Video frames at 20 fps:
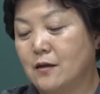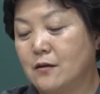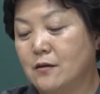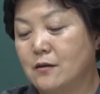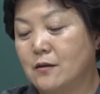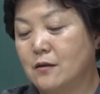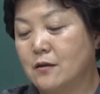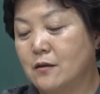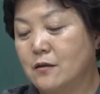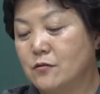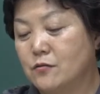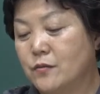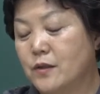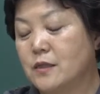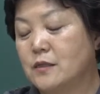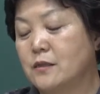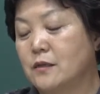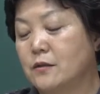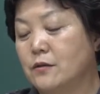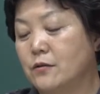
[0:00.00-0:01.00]

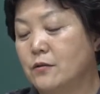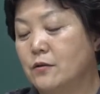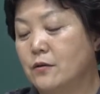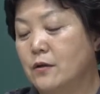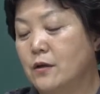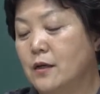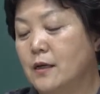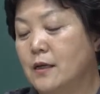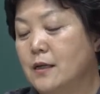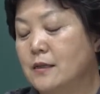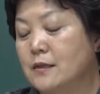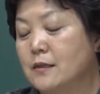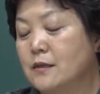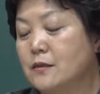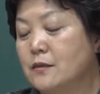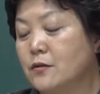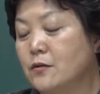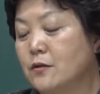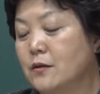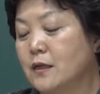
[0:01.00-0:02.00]
너그러우면서도
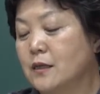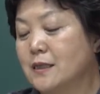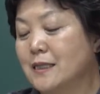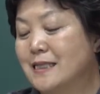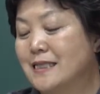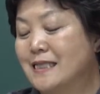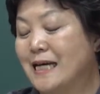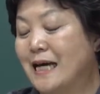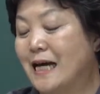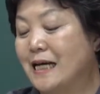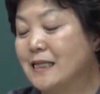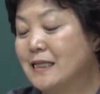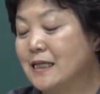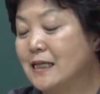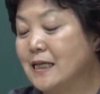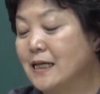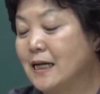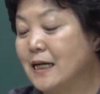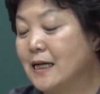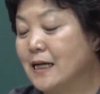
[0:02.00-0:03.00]
스스로가 얻은
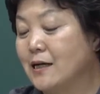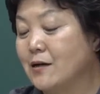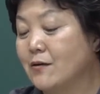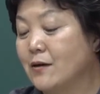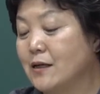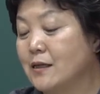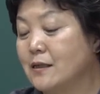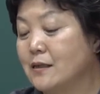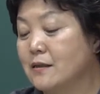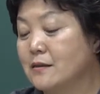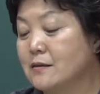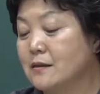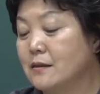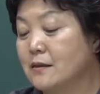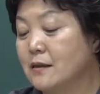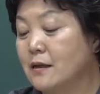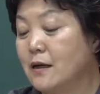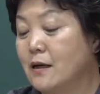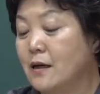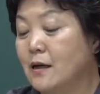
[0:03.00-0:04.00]
자득이라라고 하는
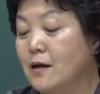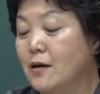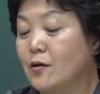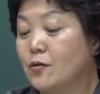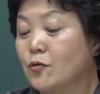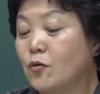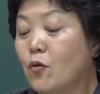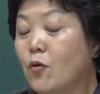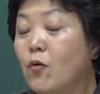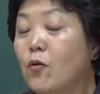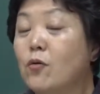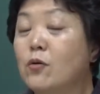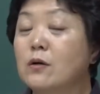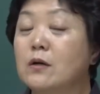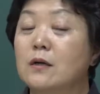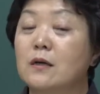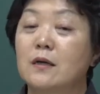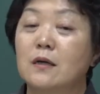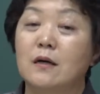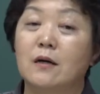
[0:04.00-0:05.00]
것은
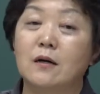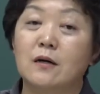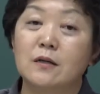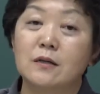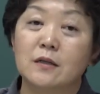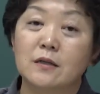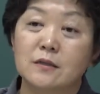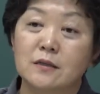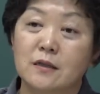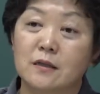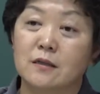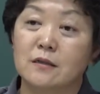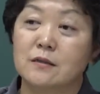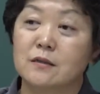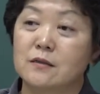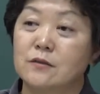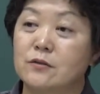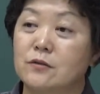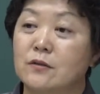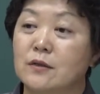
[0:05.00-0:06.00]
도를 얻어서
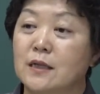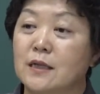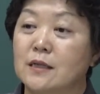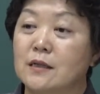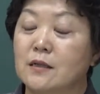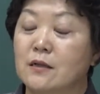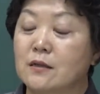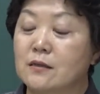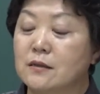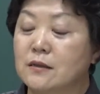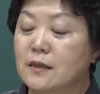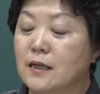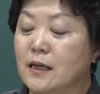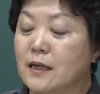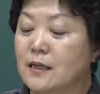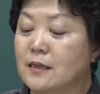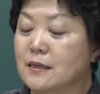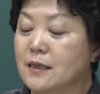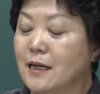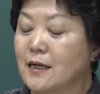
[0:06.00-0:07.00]
스스로가
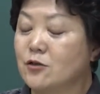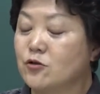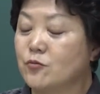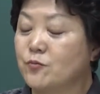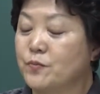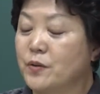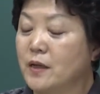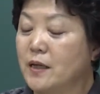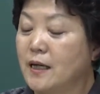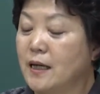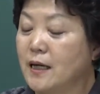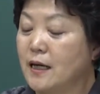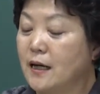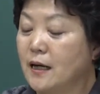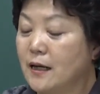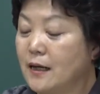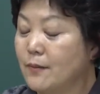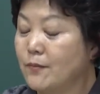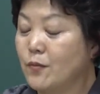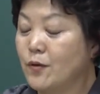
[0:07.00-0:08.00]
터득하여서 아주
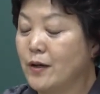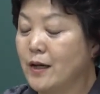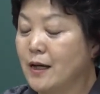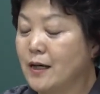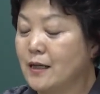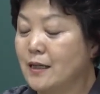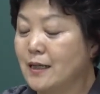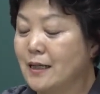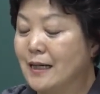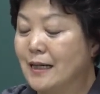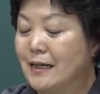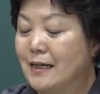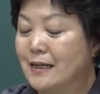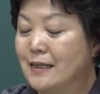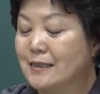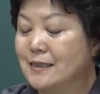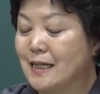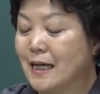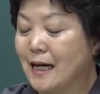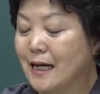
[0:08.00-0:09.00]
편안한 모양을
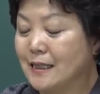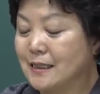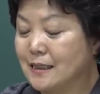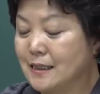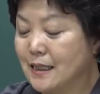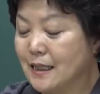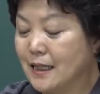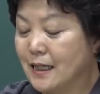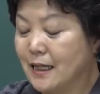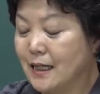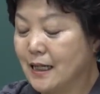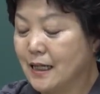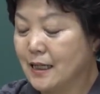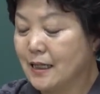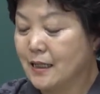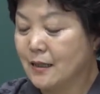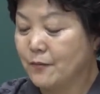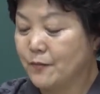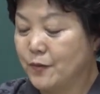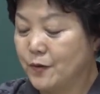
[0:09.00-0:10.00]
자득이라
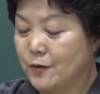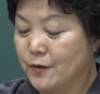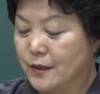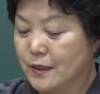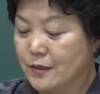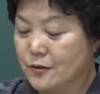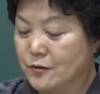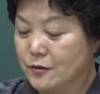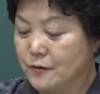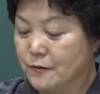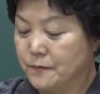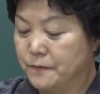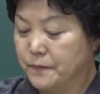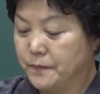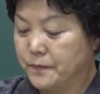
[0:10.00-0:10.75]
이렇게 표현하죠.